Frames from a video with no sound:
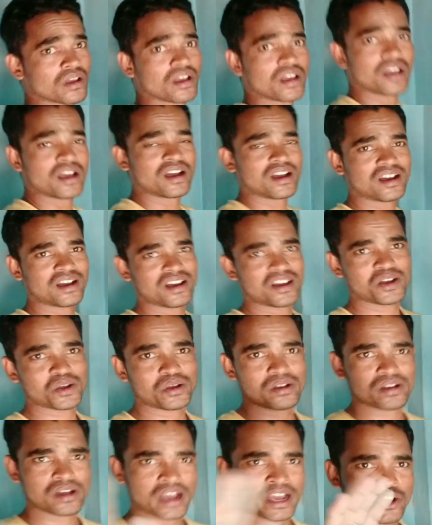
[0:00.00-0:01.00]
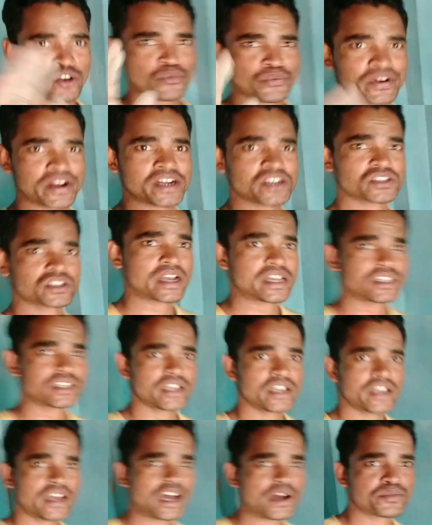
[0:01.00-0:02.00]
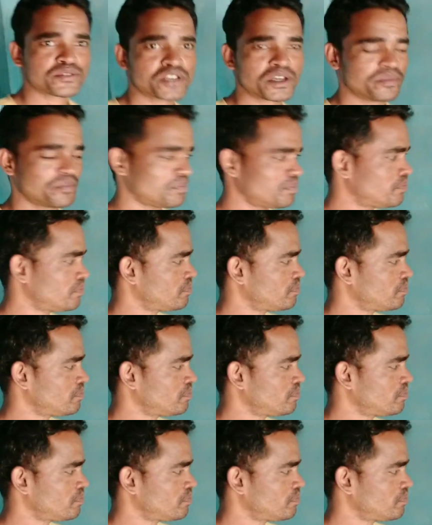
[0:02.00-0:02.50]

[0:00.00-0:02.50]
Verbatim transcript: करने में कैसा फील हेलो फ्रेंड्स कैसे हैं आप सब